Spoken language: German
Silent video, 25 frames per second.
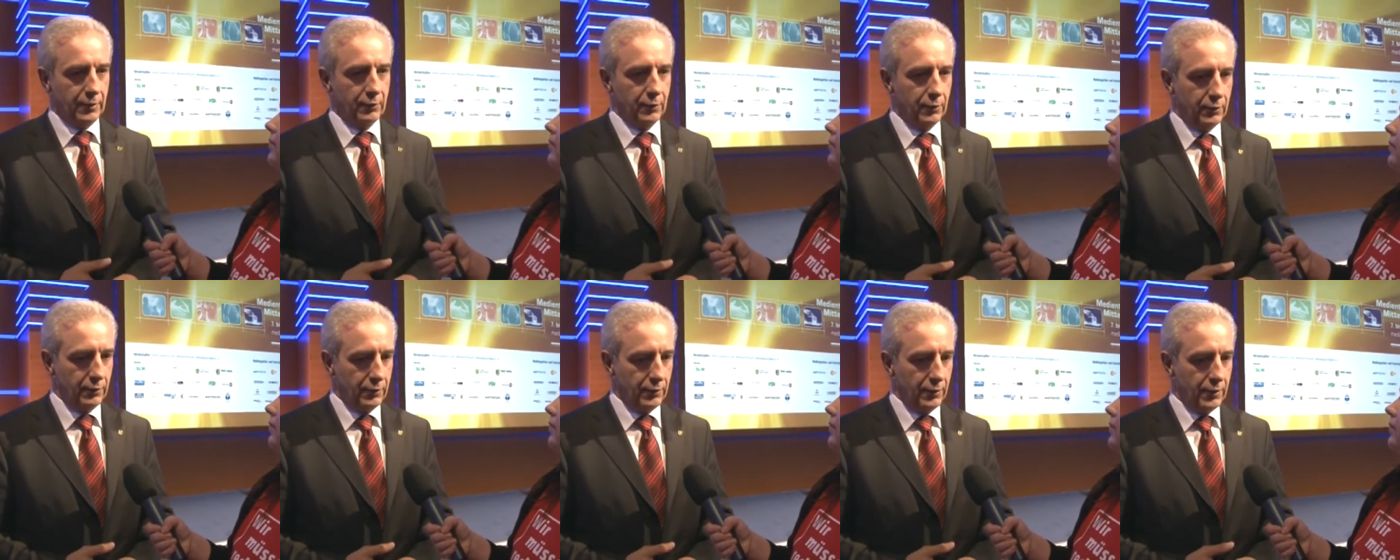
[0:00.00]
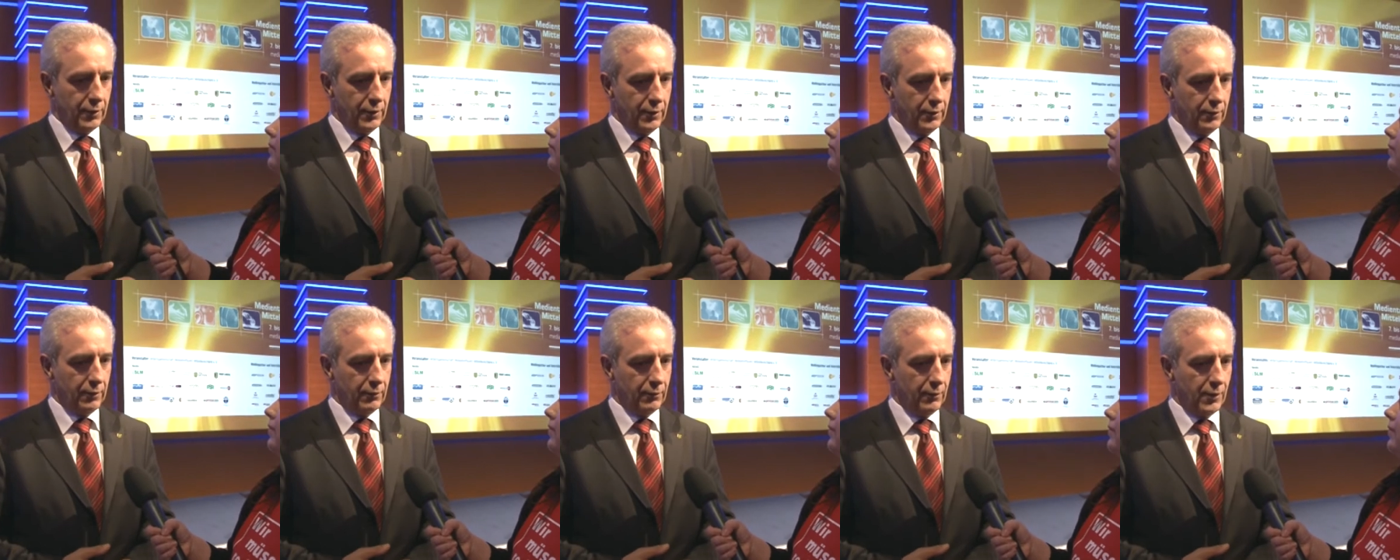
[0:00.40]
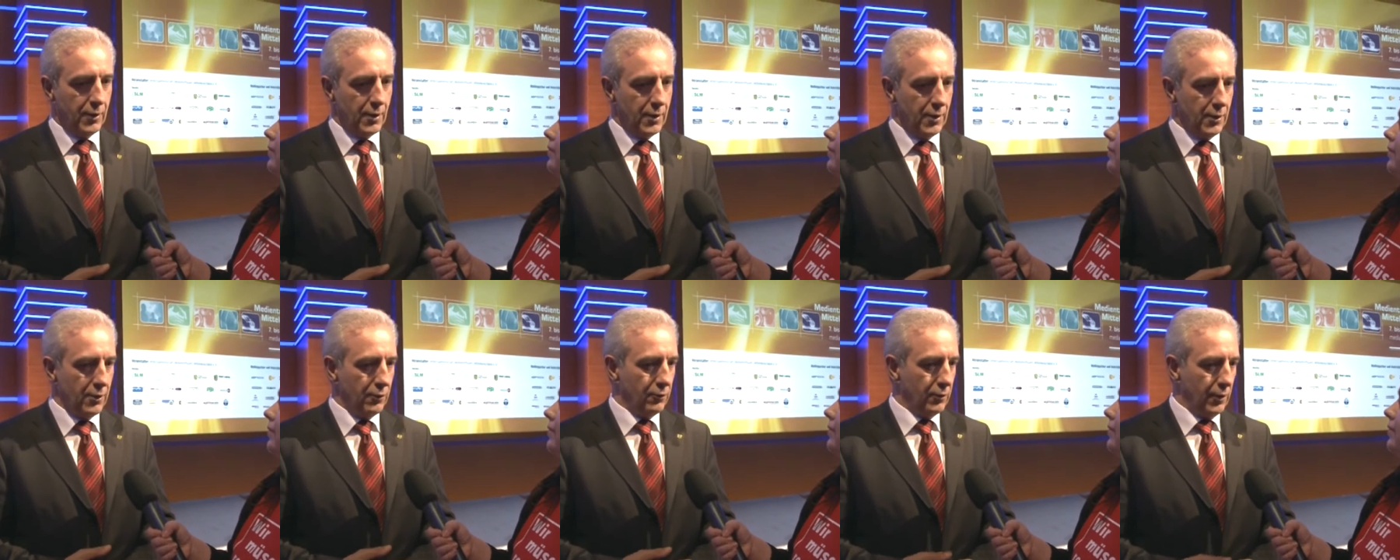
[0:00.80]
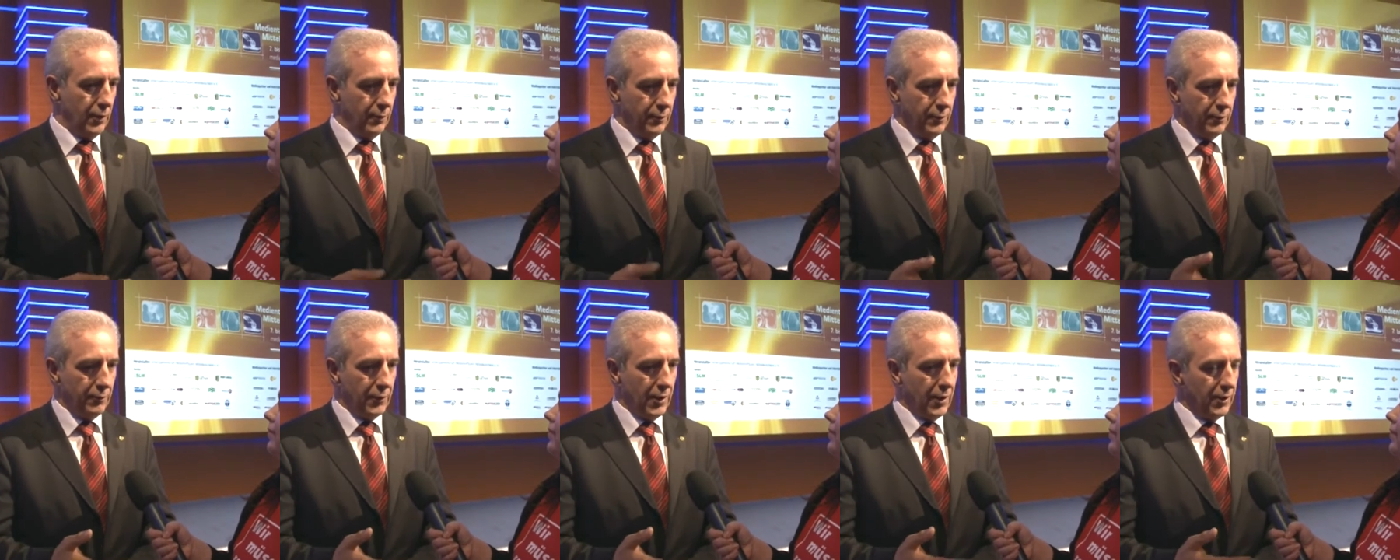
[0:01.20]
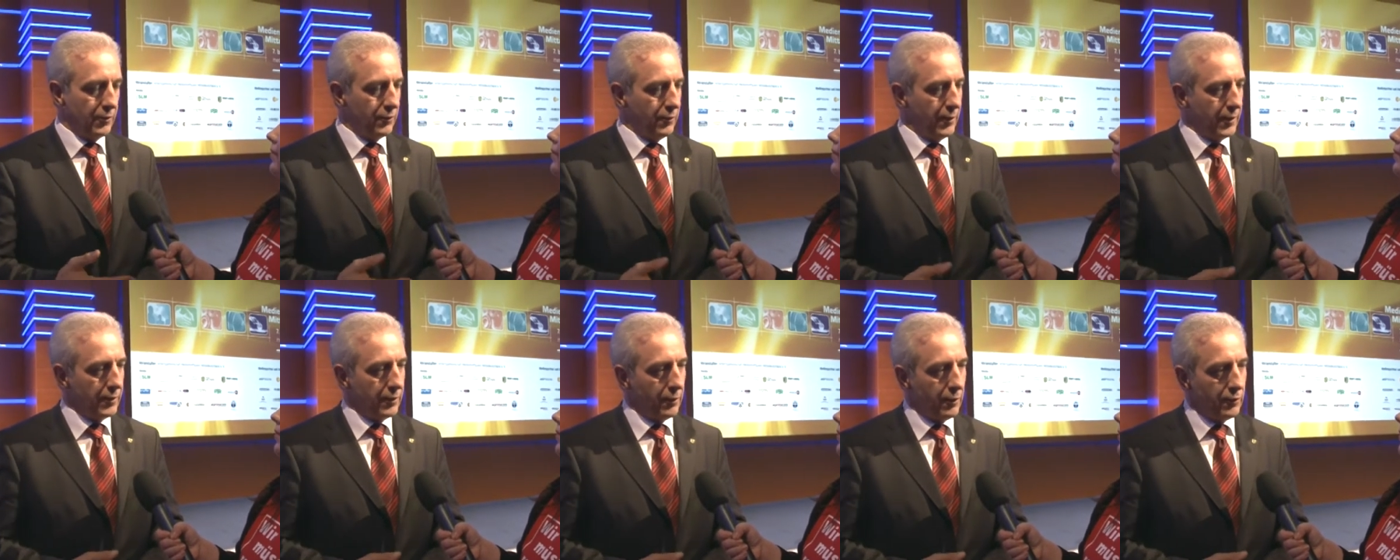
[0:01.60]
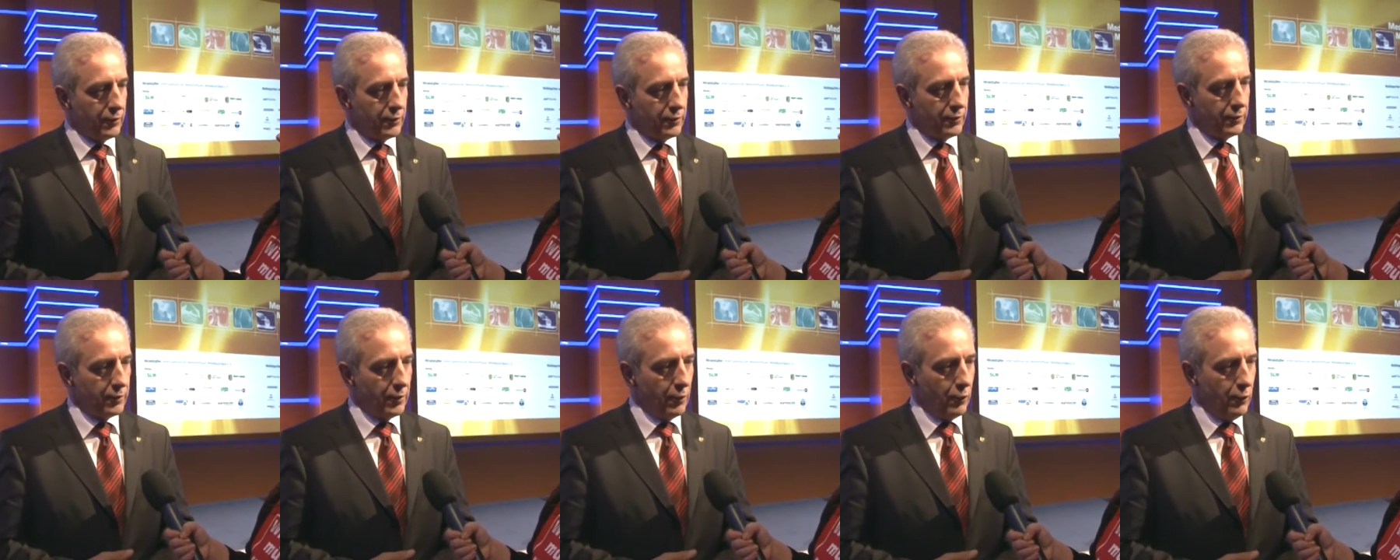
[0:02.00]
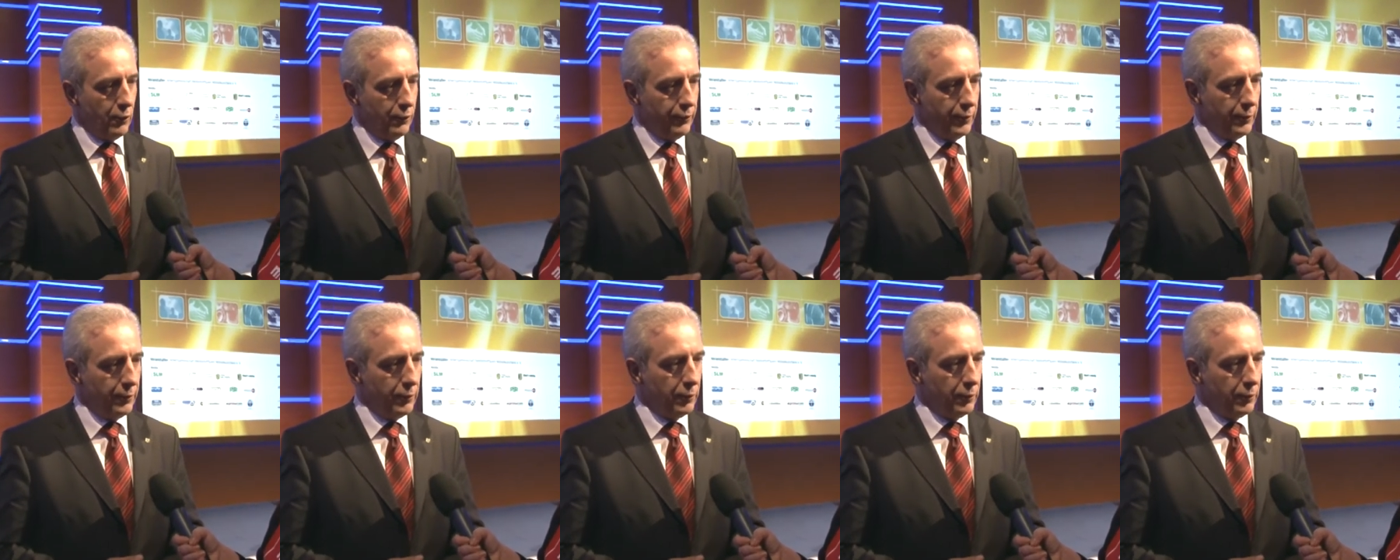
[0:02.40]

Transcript: Und äh, wir haben im Jahr 2011 im